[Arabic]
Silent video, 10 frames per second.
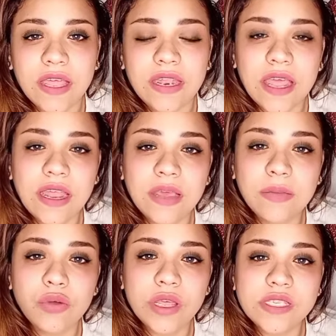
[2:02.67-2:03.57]
لانك
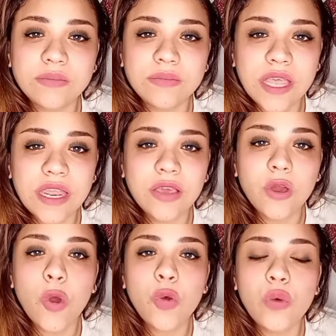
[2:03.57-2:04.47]
ممكن تمتلك
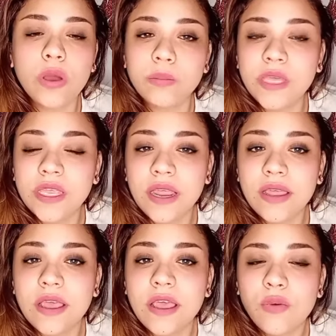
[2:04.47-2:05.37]
قوة كبيرة
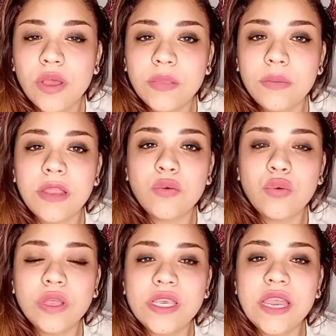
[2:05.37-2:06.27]
وهتبقى
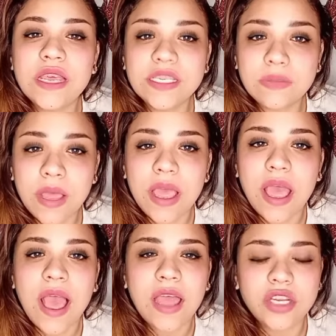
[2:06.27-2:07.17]
القوة دي لازمة
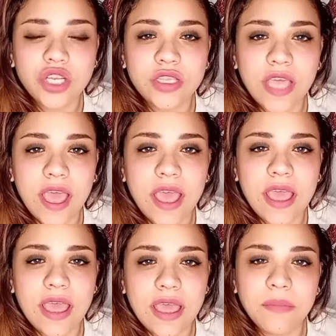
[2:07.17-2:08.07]
علشان تحقق
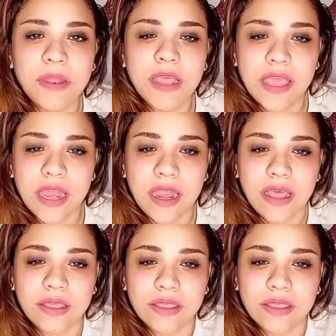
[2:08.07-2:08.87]
يحققها من خلالها